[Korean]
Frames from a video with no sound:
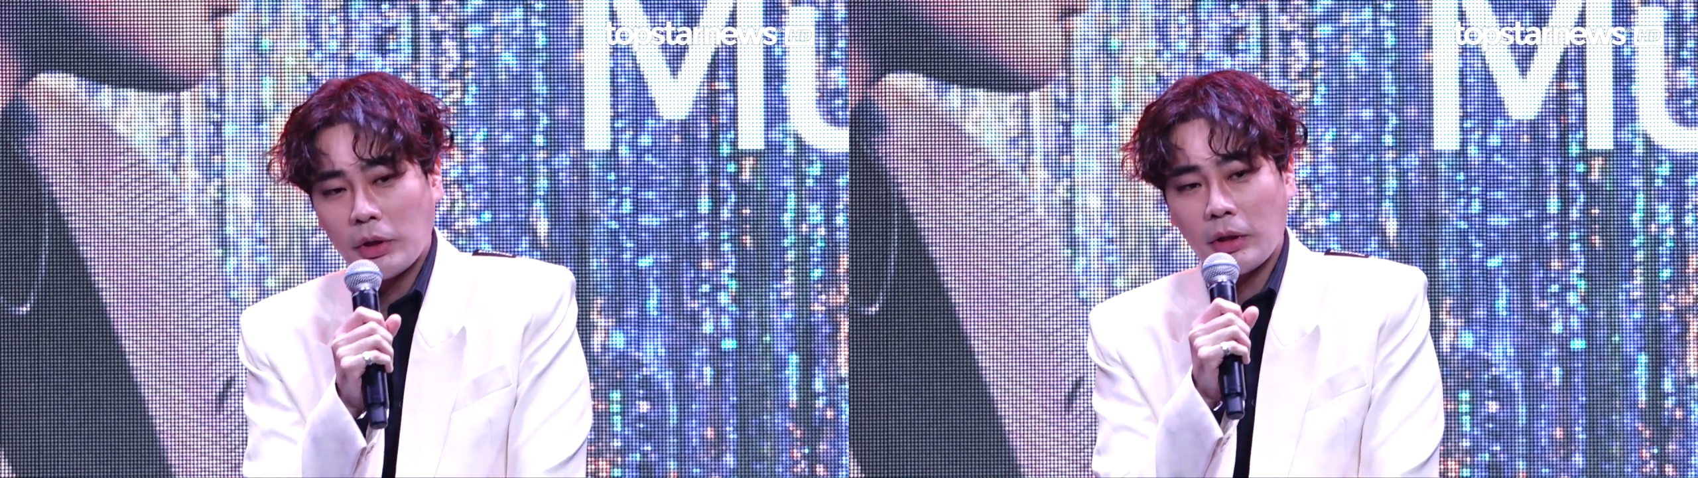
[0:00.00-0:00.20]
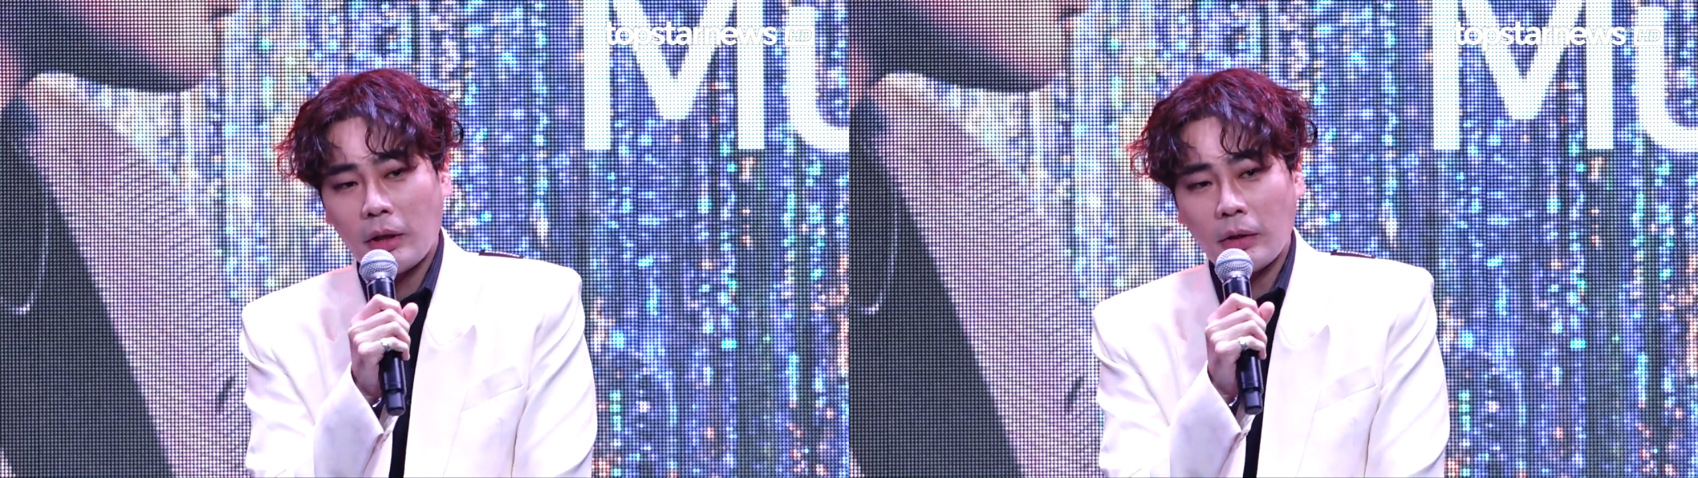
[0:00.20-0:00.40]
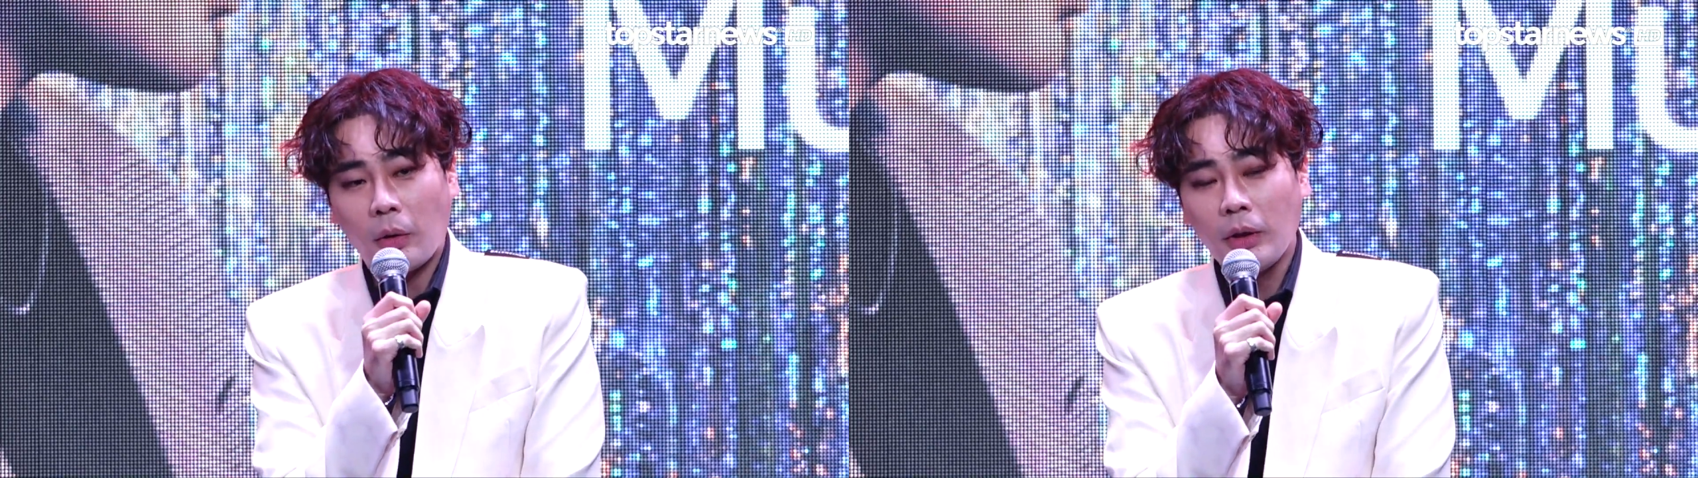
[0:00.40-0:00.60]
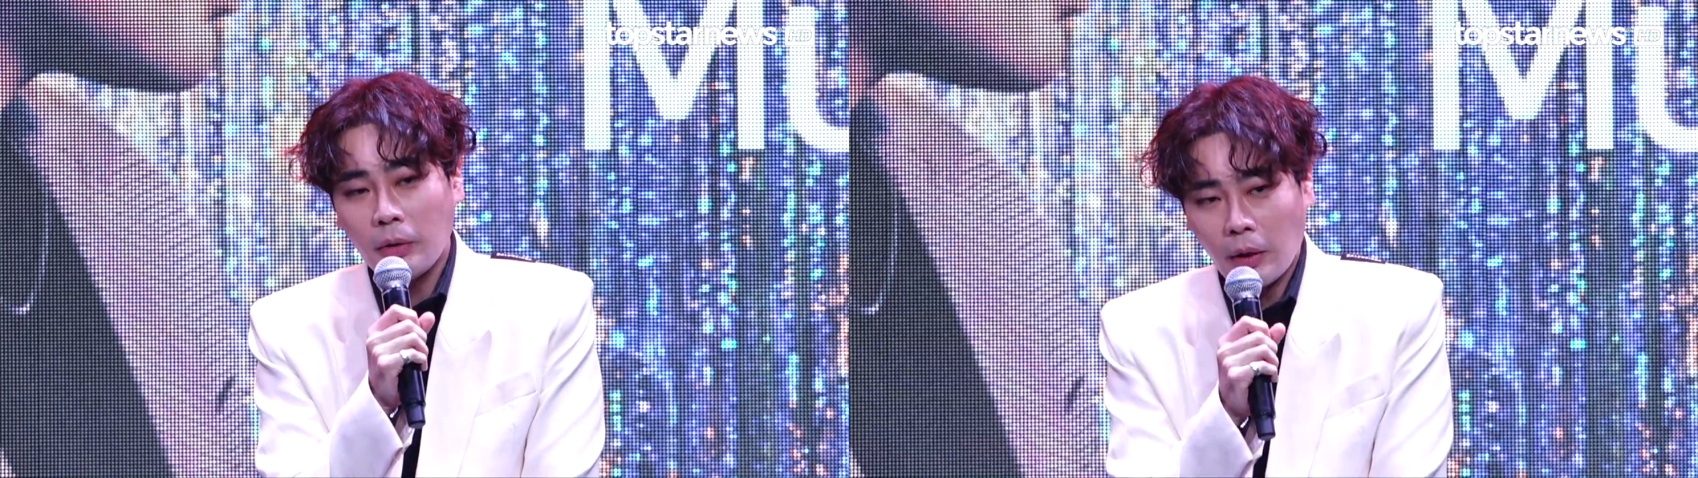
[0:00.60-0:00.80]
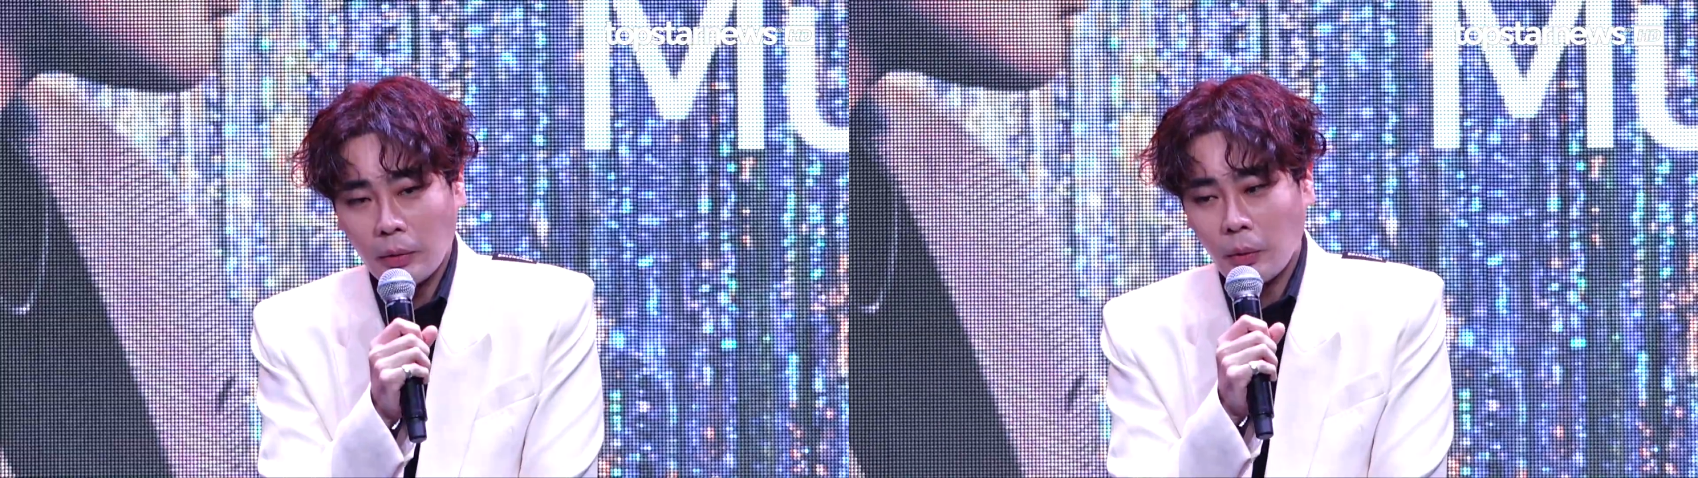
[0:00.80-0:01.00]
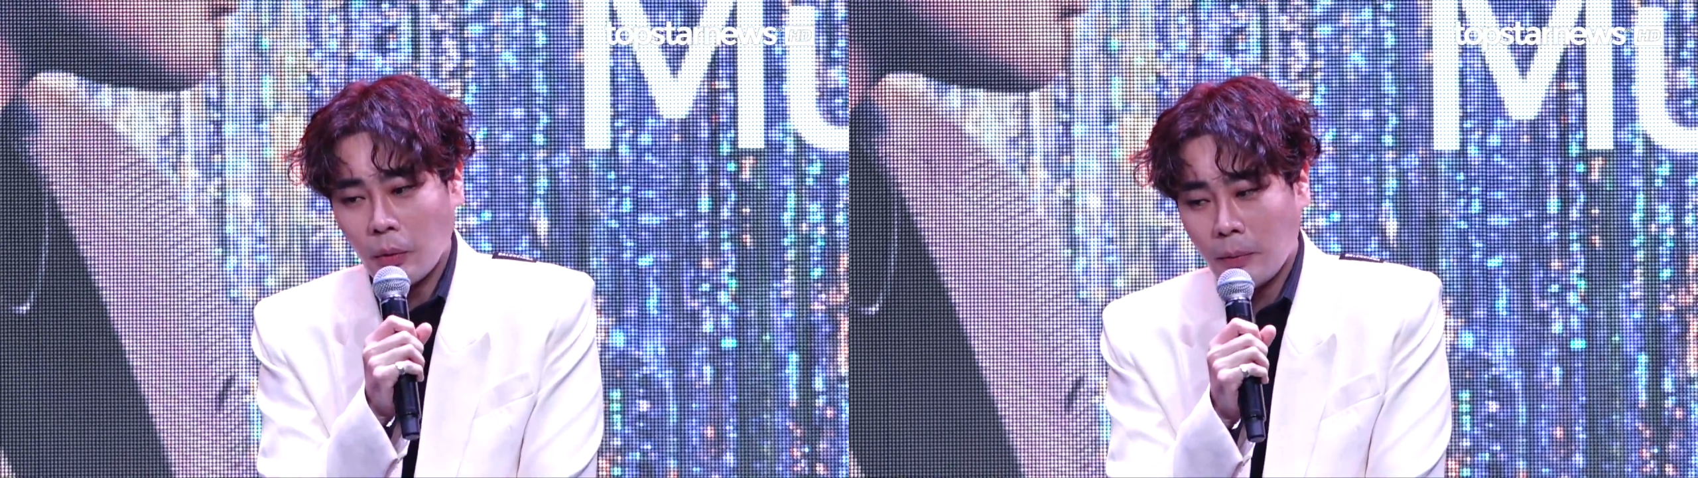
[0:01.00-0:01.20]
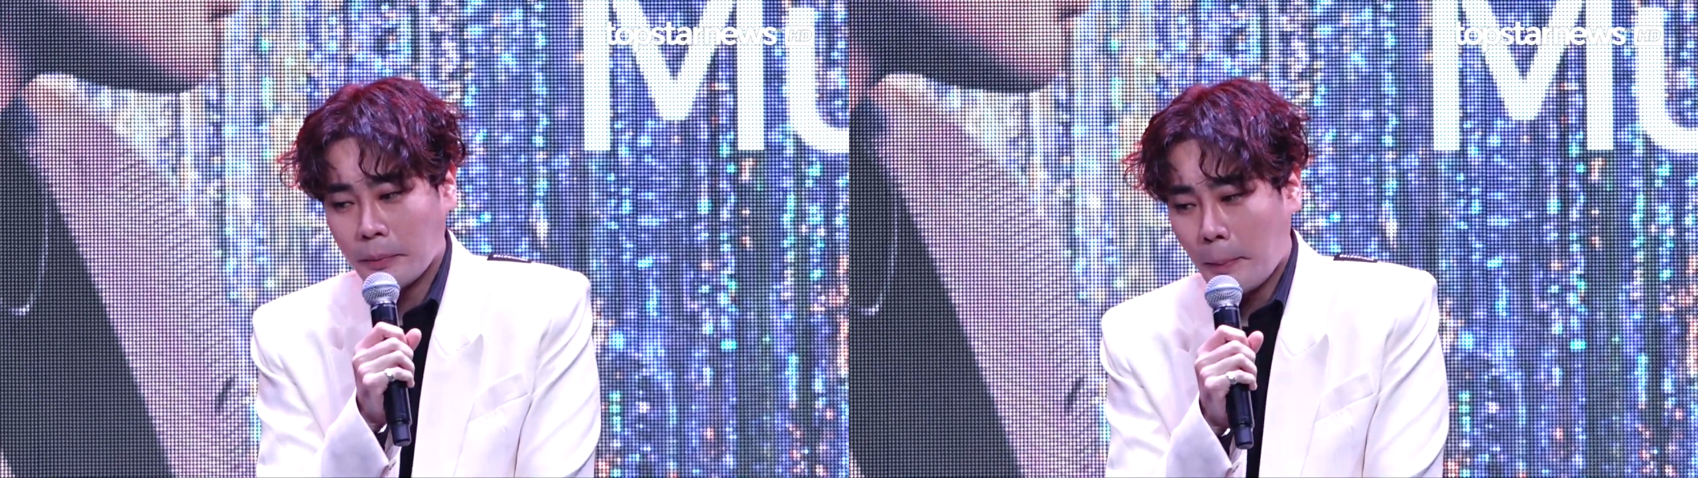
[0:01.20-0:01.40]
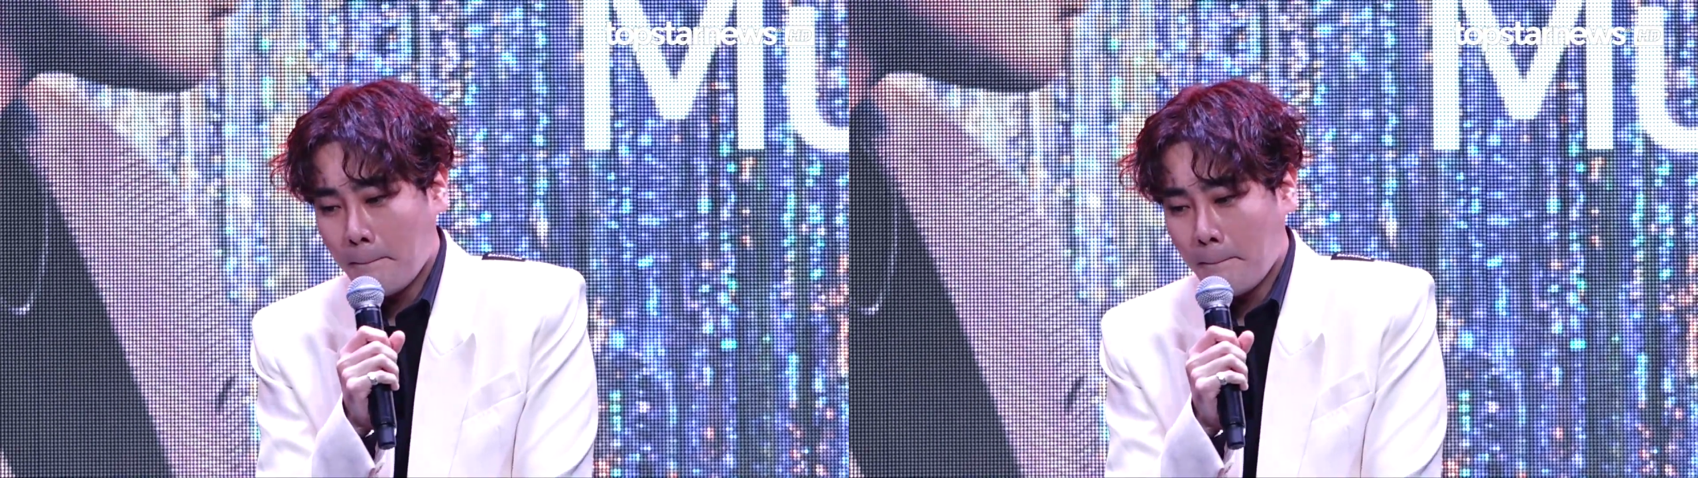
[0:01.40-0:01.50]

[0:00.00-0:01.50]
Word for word: 시간이 걸리더라도